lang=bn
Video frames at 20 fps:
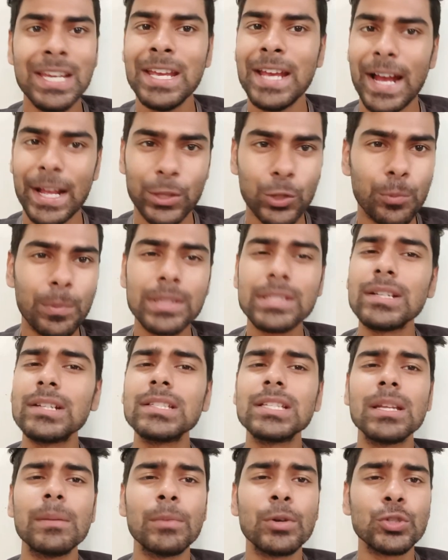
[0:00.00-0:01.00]
আর তোমরা যারা
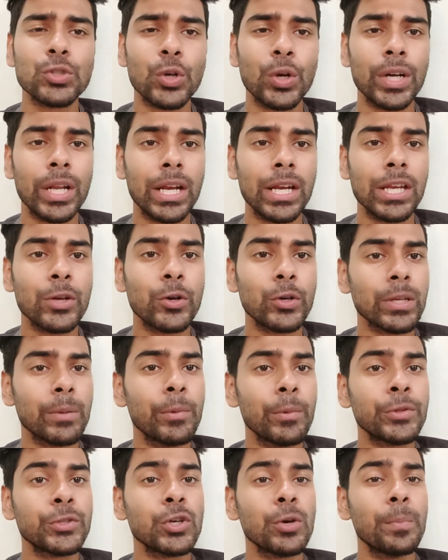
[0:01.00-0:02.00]
যারা আমার সঙ্গে ডাইরেক্টলি কথা
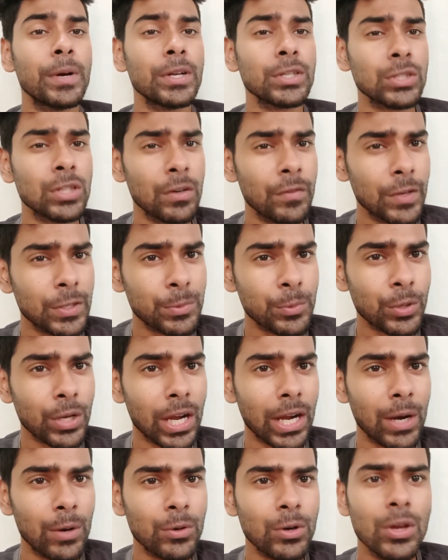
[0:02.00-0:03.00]
বলছো পার্সোনাল ফেসবুক
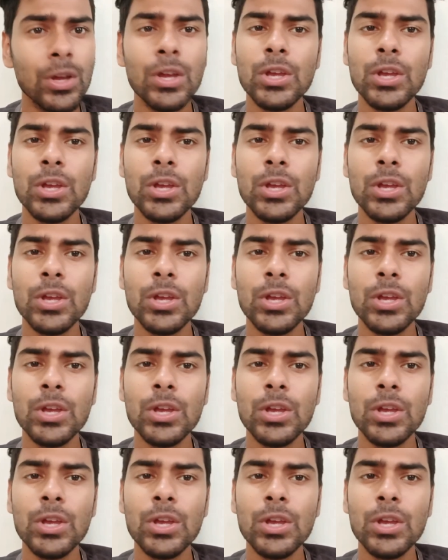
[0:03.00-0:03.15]
অ্যাকাউন্ট